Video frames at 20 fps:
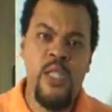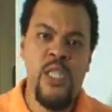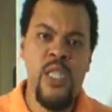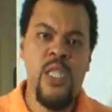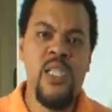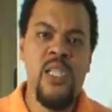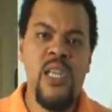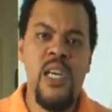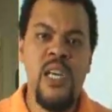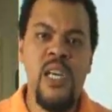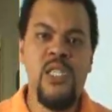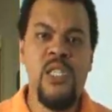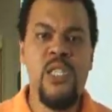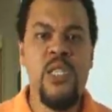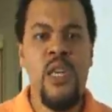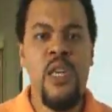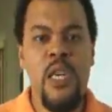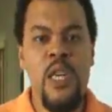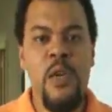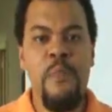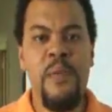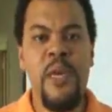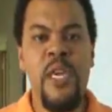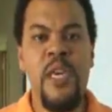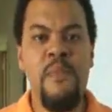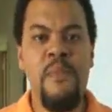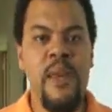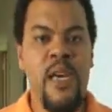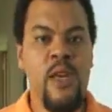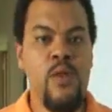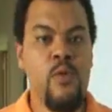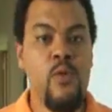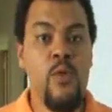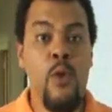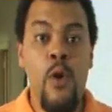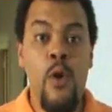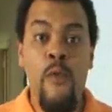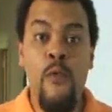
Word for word: de ligante e pigmento,